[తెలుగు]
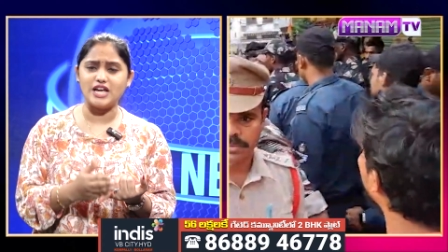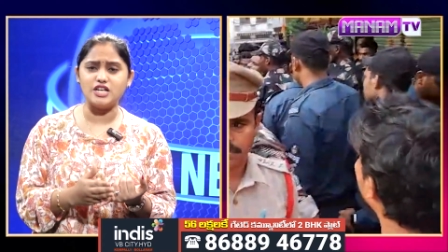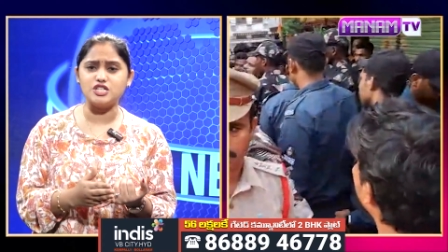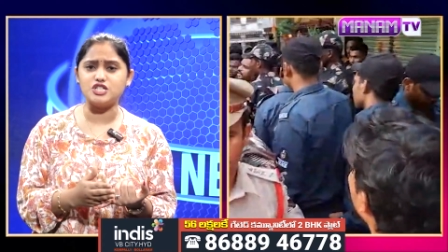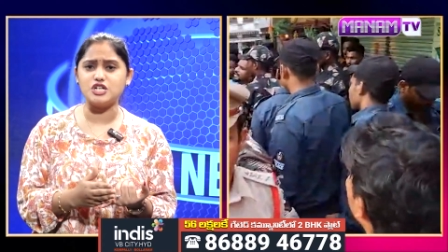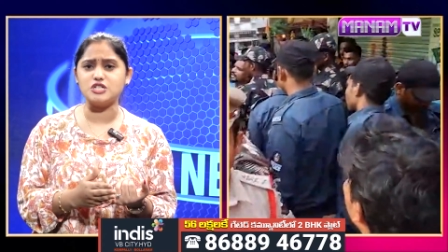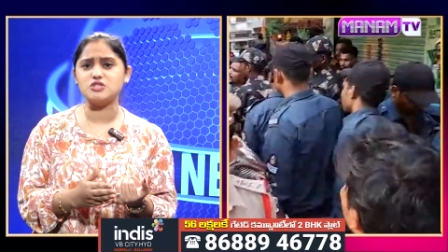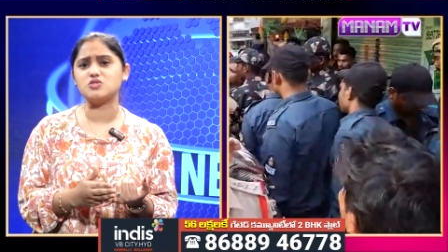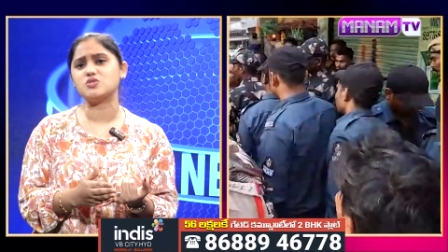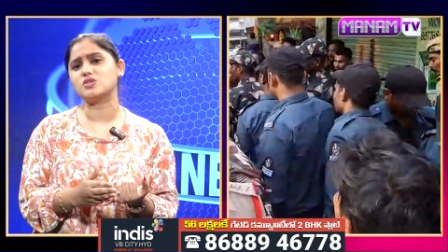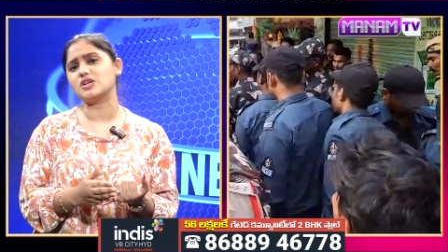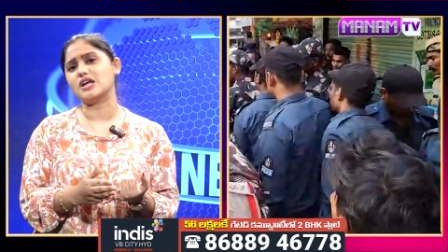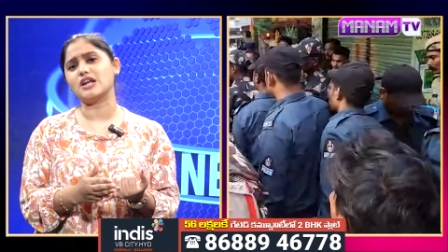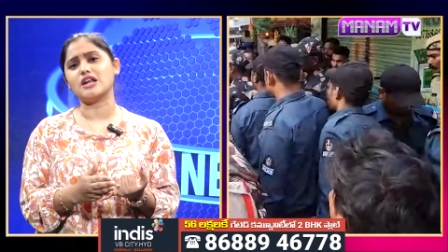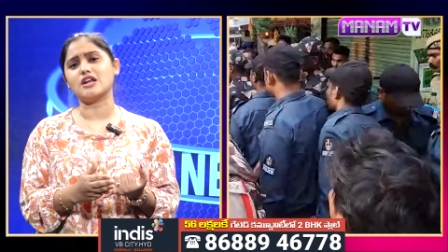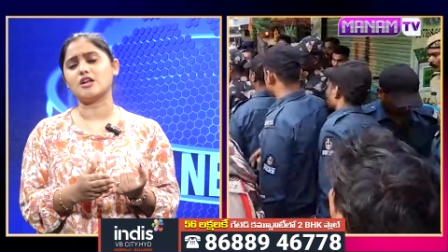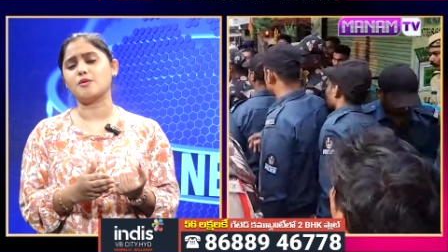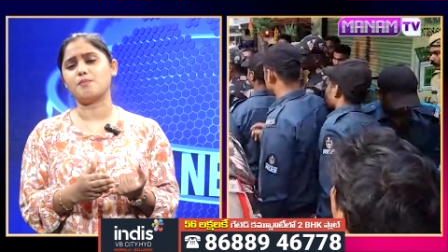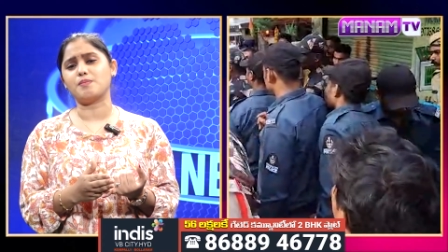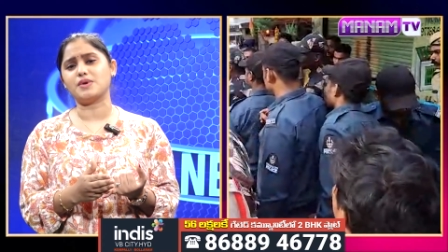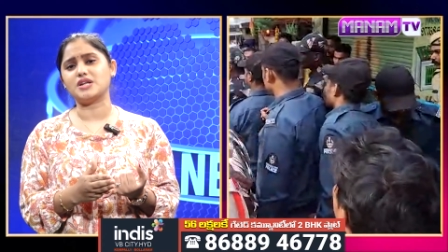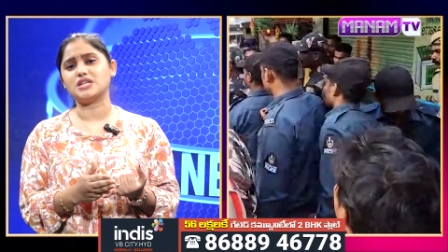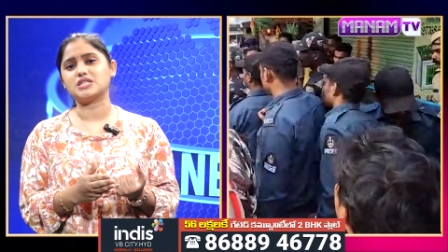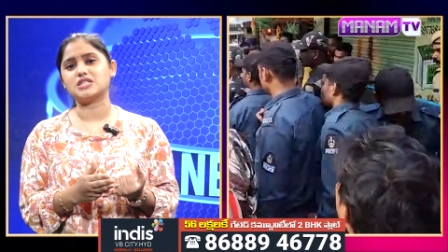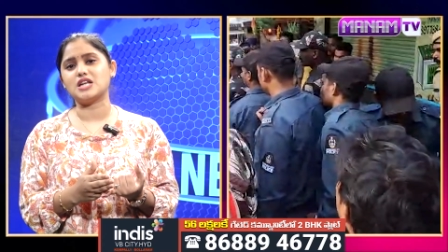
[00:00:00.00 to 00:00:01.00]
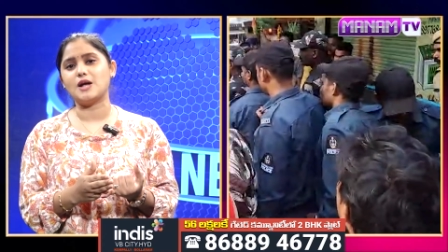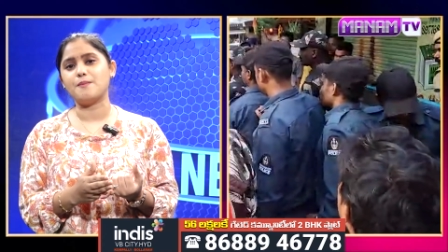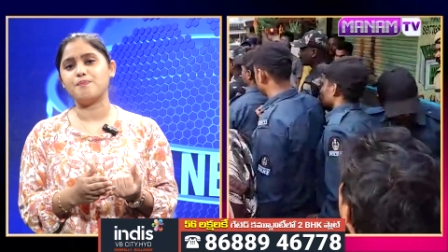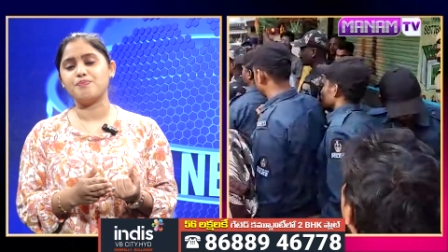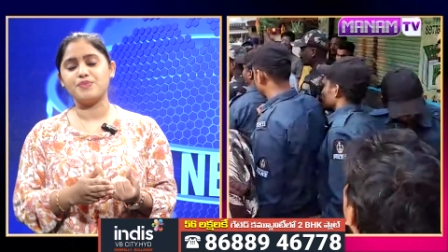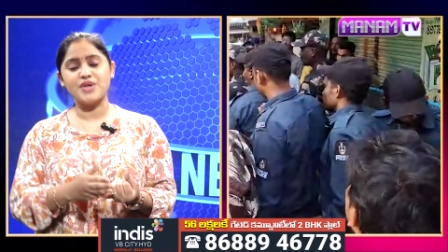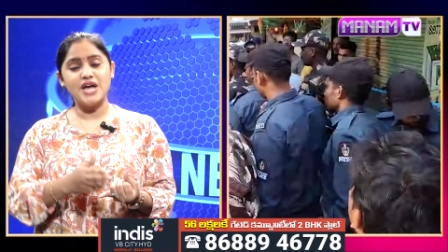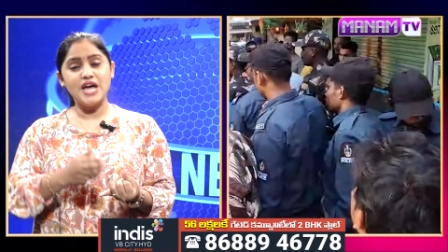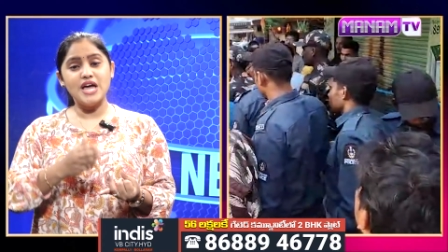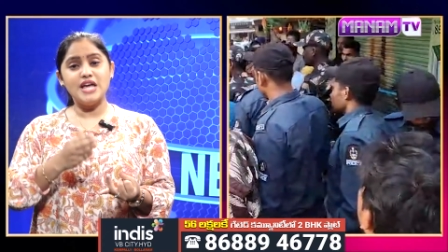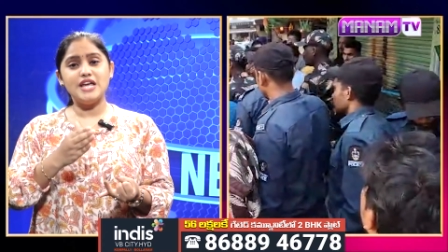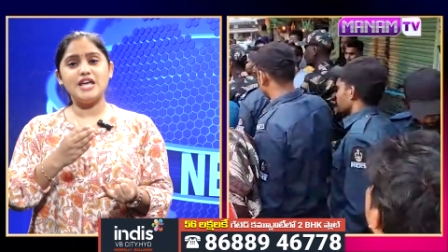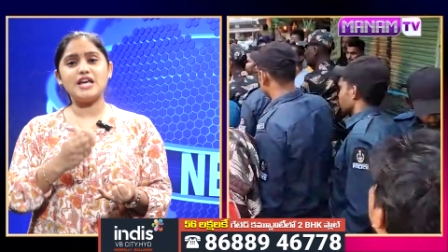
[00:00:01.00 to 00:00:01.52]
ఏం చేస్తున్నారనే ప్రశ్న
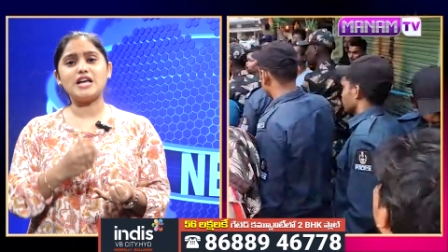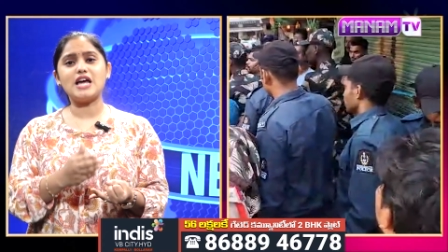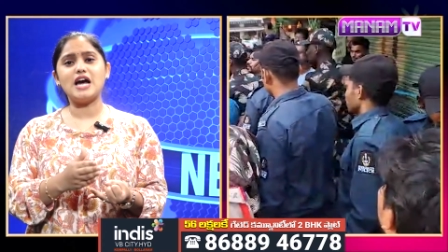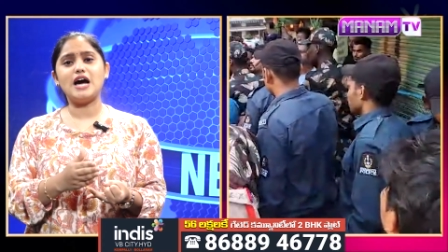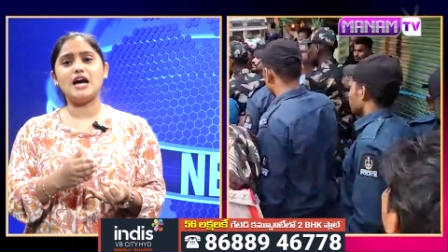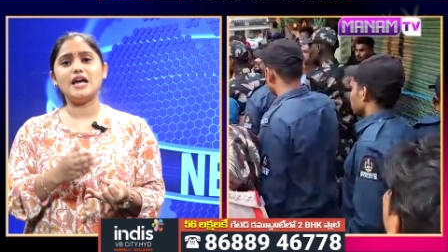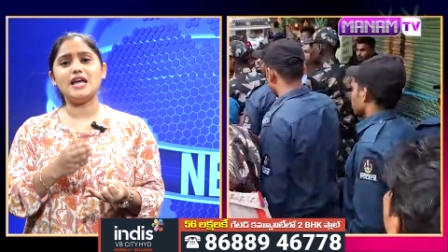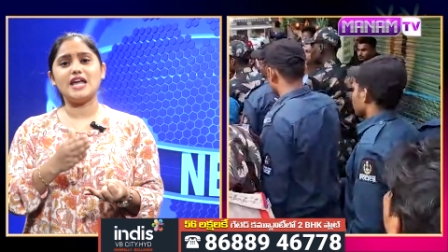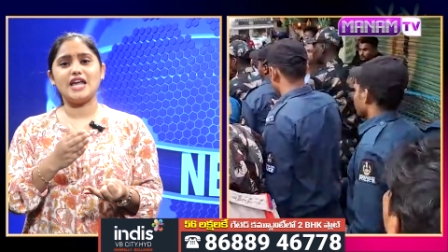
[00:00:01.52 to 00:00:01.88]
ఇక